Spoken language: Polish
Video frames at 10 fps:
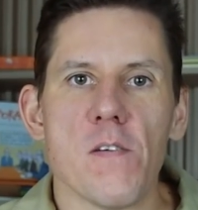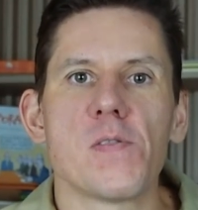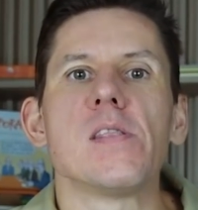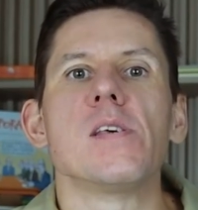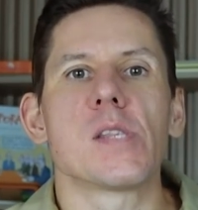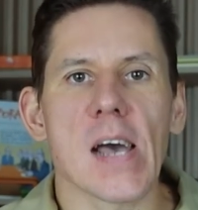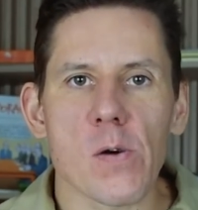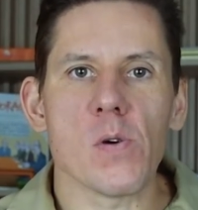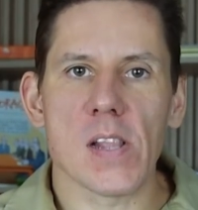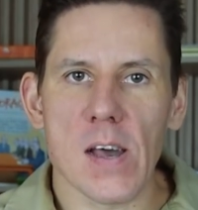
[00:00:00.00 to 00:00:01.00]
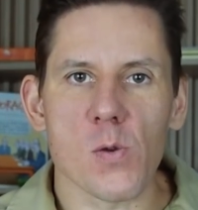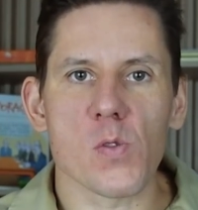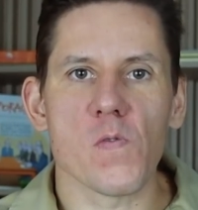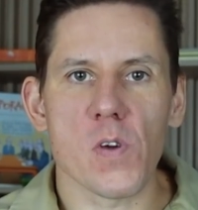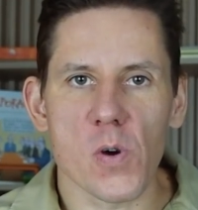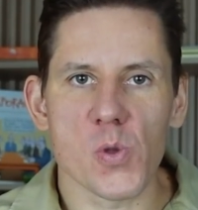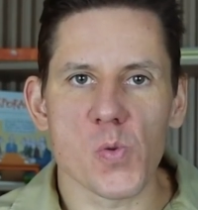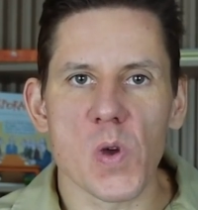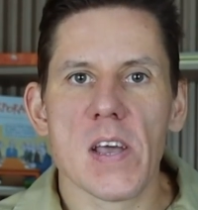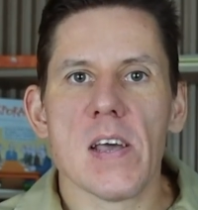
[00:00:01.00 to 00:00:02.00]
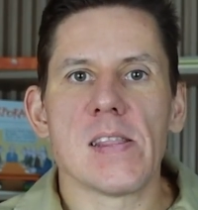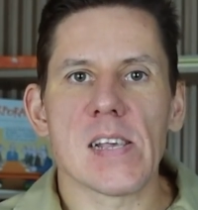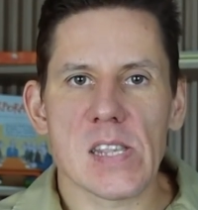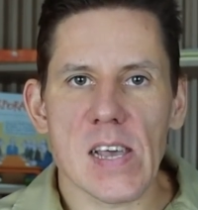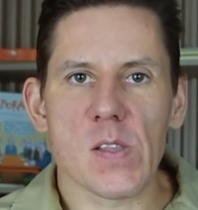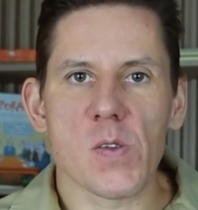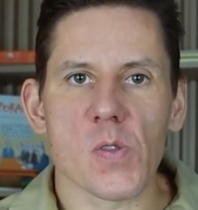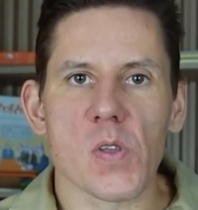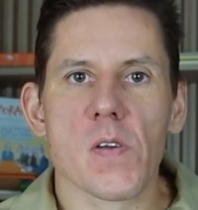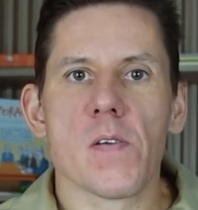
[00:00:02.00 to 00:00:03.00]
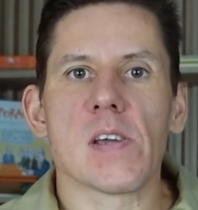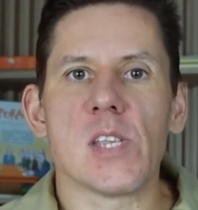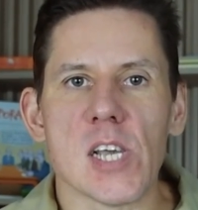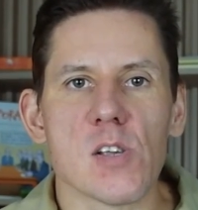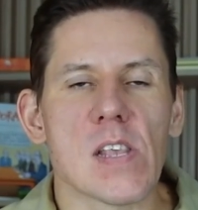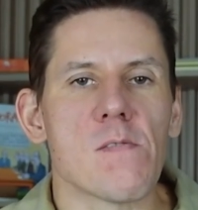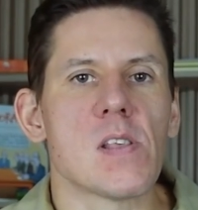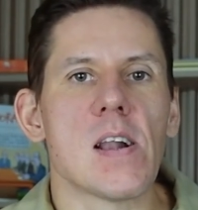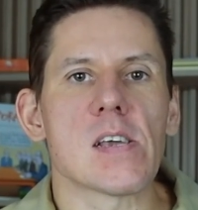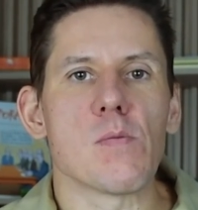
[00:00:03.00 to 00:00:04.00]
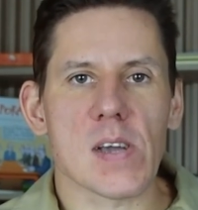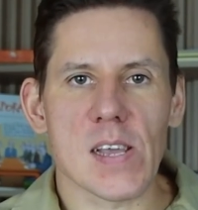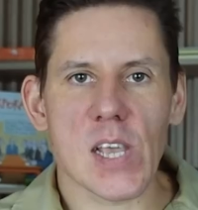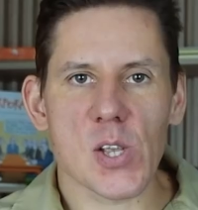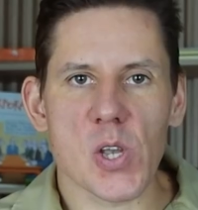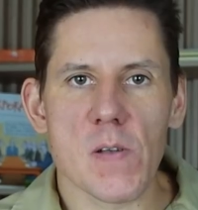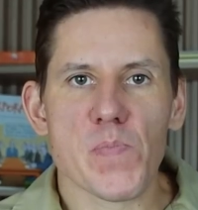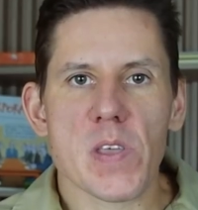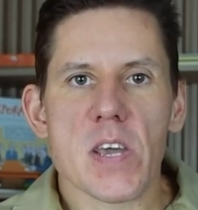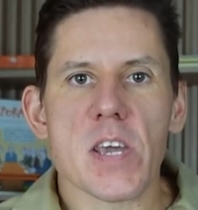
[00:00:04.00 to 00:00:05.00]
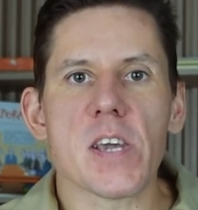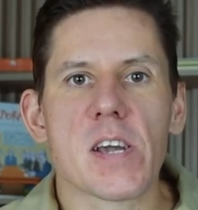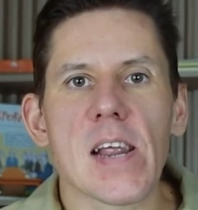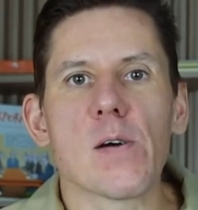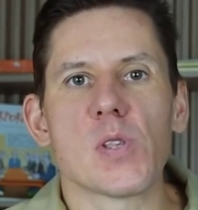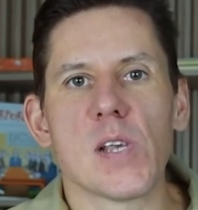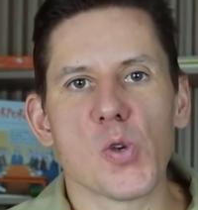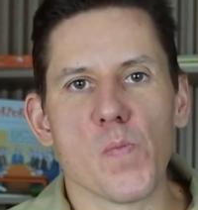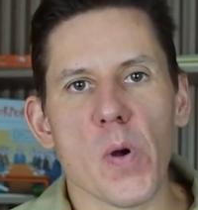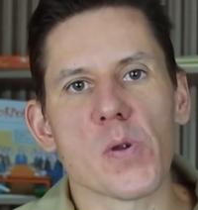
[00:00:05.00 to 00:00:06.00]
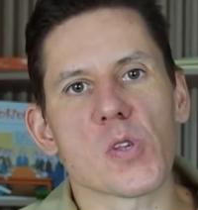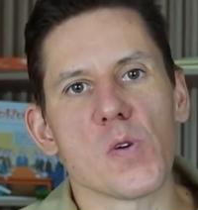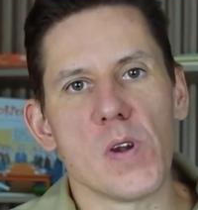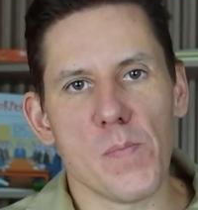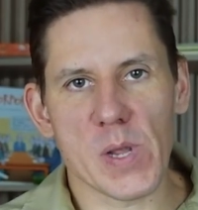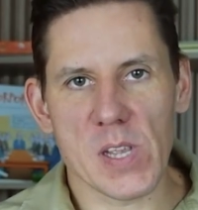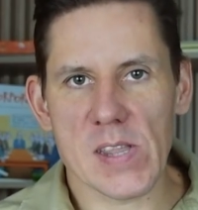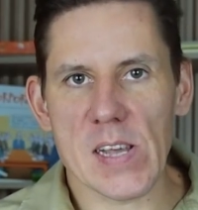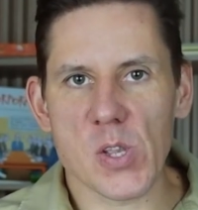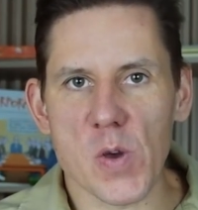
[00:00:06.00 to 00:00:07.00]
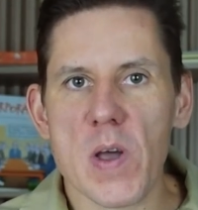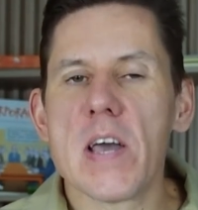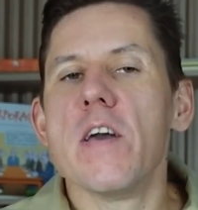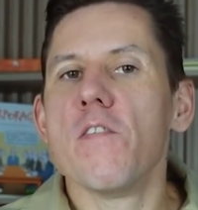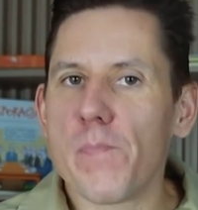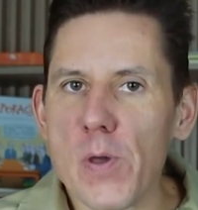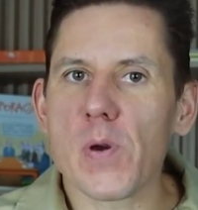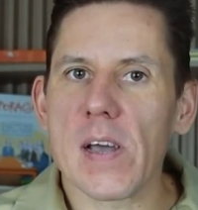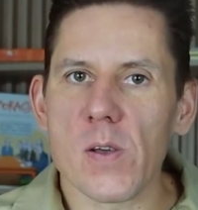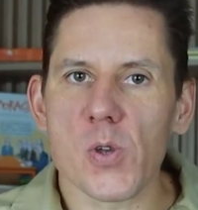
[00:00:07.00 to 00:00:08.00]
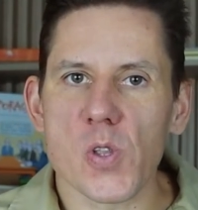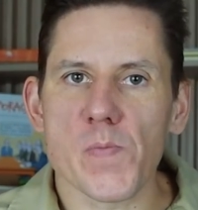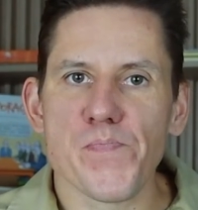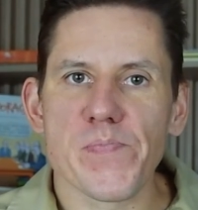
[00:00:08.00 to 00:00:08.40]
Wtedy cały naród wychodził na stadion gdzieś tam w dalekim Katarze i grał z naszą polską reprezentacją w piłkę nożną.